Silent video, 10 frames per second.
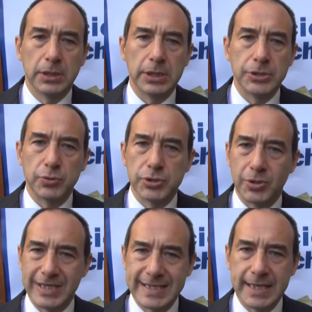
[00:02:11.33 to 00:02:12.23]
eh,
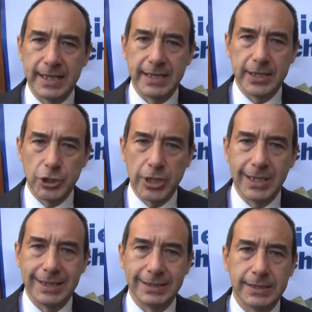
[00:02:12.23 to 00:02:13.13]
soluzioni serie,
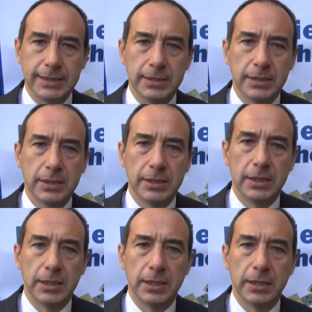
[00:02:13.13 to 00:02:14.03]
eccellenti
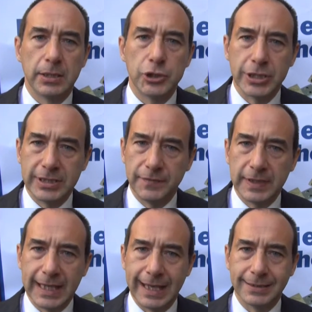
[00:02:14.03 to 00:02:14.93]
eh,
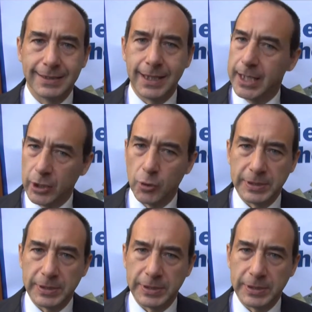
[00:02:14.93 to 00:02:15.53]
certificate e